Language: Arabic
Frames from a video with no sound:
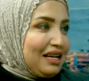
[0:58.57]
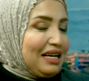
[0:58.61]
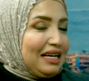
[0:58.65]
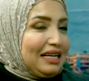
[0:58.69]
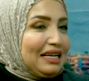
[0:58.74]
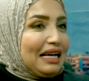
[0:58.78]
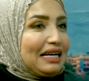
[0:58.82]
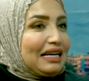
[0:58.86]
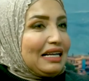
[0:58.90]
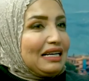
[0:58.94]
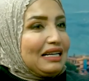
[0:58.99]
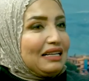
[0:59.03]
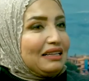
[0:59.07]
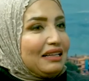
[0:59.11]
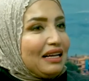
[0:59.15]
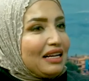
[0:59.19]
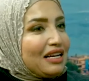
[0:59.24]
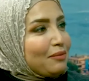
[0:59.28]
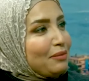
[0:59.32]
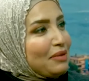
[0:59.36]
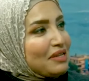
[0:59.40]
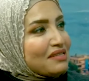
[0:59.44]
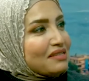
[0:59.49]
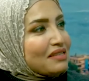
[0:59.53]
لكن ان انا
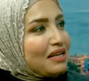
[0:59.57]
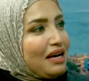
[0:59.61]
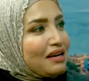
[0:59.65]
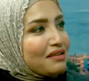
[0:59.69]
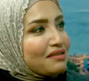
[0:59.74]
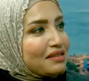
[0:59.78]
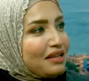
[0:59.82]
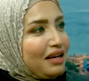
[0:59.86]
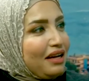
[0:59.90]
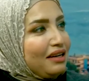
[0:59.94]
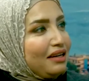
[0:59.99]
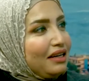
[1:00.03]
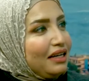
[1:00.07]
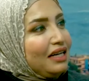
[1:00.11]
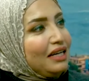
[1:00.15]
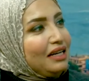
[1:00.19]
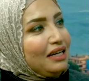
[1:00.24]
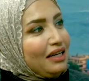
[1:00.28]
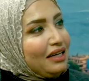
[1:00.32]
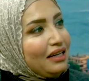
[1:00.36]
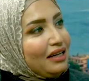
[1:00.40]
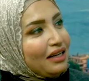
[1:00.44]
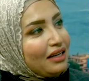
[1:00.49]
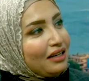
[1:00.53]
بس اسال ايه
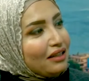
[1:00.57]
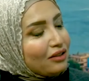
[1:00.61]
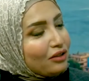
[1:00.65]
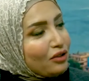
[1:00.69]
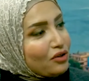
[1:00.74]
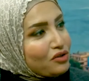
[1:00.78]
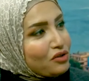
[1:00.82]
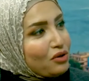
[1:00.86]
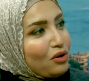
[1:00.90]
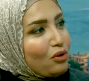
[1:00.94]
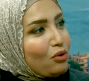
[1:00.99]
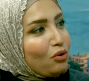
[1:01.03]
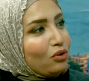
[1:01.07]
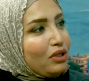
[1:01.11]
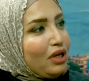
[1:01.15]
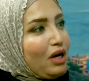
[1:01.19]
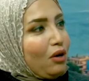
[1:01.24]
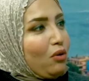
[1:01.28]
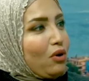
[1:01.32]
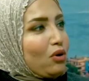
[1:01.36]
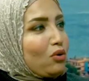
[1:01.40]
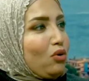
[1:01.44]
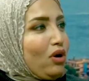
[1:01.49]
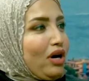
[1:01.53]
العلاج التساقط
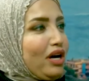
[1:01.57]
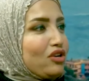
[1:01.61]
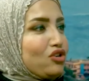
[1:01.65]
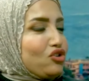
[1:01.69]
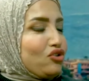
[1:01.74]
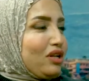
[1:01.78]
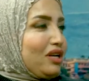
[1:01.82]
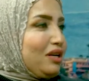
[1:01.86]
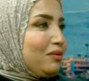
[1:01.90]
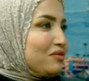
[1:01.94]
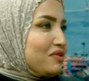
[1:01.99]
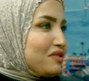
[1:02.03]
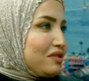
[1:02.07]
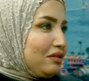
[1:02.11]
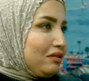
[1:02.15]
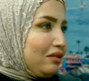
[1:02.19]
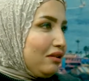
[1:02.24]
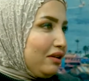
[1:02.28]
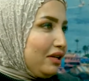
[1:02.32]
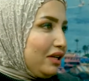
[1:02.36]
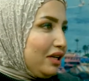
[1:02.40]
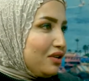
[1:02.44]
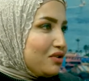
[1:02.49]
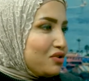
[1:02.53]
او اروح اشتري من
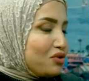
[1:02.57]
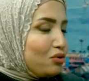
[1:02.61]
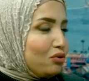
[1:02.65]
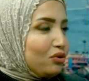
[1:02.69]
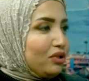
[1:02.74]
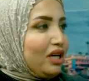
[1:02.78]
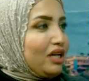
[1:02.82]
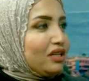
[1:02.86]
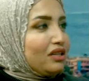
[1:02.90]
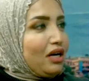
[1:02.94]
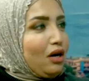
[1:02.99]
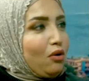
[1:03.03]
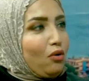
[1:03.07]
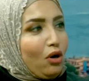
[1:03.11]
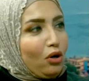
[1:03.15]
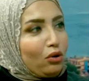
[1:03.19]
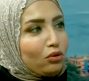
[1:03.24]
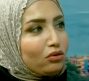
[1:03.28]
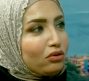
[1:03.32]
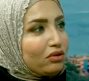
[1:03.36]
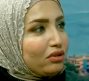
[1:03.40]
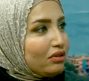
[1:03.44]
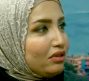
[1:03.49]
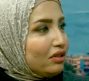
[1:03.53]
صيدليه لسيونات او
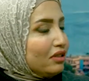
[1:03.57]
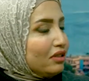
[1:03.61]
احط